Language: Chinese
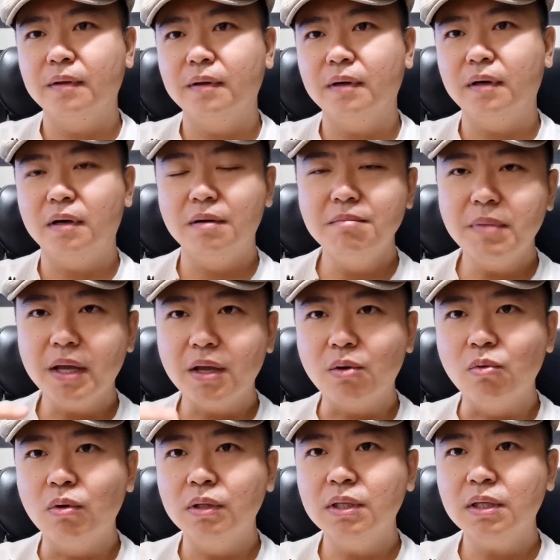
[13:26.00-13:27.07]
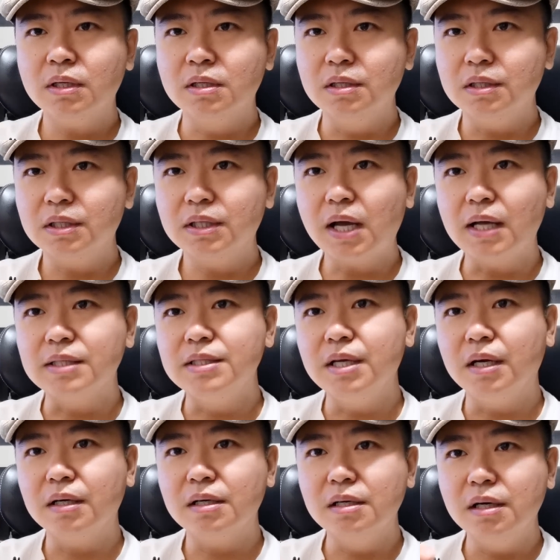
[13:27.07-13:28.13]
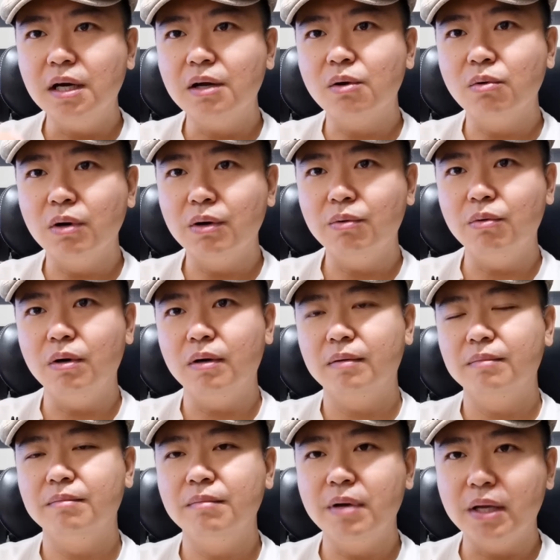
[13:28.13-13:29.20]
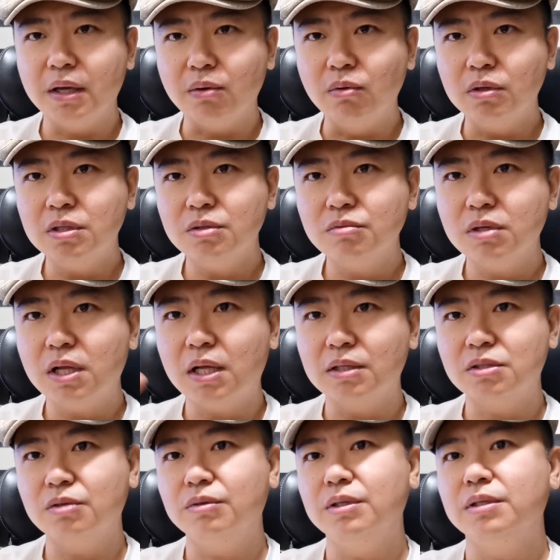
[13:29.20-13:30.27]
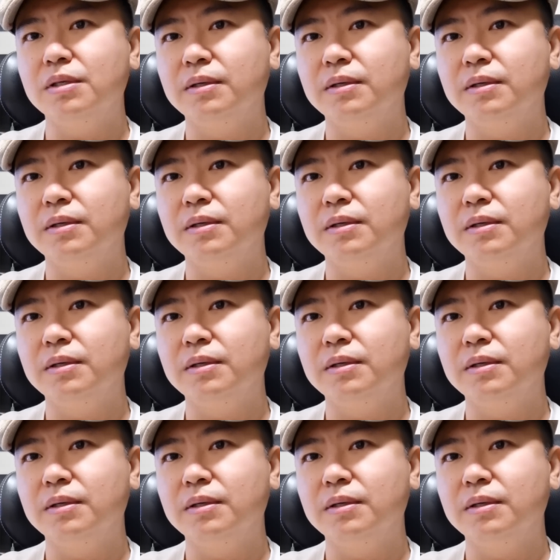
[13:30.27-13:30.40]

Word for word: 而美国呢隔着大西洋隔岸观火，美国是最大的受益者。